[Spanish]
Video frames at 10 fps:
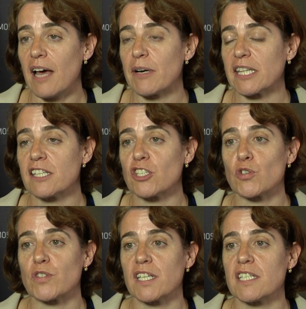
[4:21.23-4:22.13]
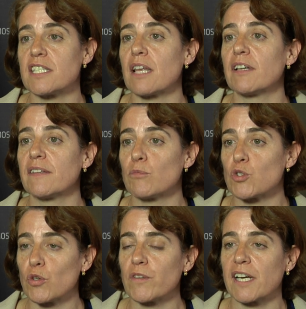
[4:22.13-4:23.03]
A partir de esos tres
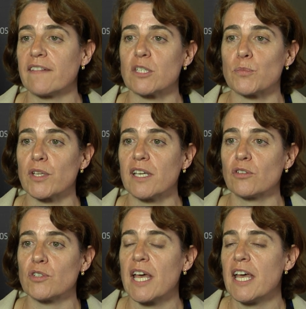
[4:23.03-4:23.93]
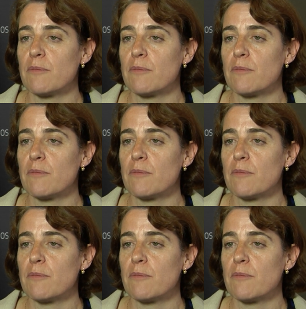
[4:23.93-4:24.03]
establecimos 12 grandes proyectos,